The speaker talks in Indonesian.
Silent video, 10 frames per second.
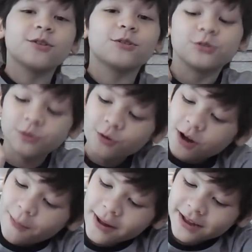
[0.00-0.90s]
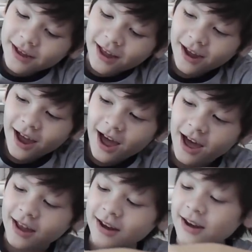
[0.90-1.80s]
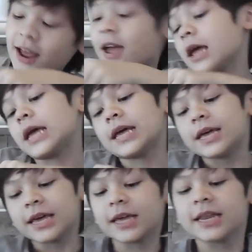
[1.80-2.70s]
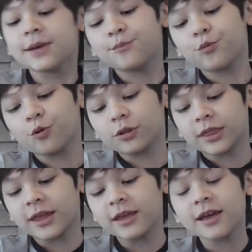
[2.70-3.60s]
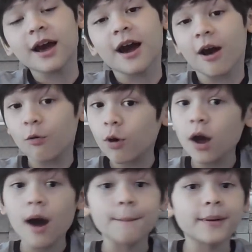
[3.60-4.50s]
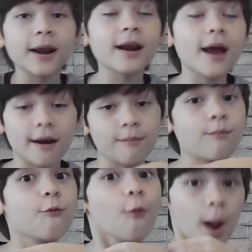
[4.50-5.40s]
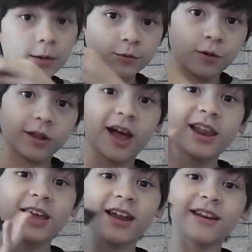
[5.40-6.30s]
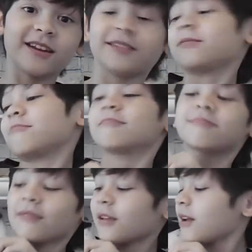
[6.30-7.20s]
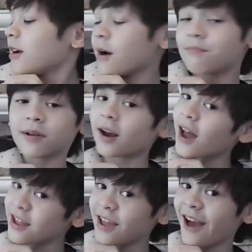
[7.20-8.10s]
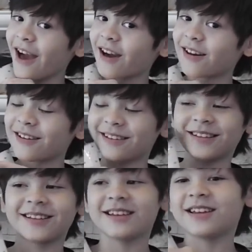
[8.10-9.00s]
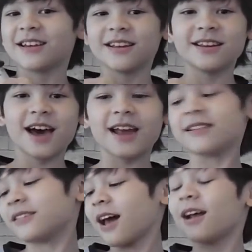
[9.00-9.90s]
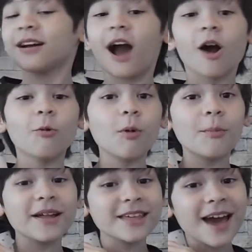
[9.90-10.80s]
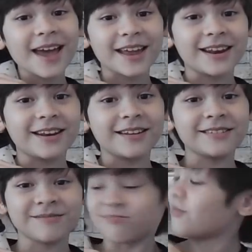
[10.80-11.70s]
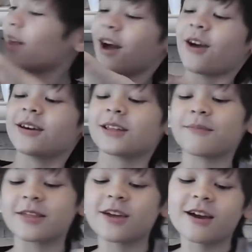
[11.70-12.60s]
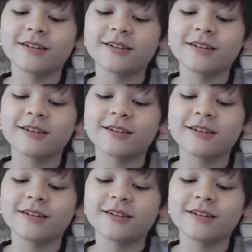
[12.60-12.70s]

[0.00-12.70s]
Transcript: Tuh, udah banyak ya kan? ini bukti aku nggak pernah buang surat kalian nggak pernah ya dan sekarang aku mau bacain ayo kita baca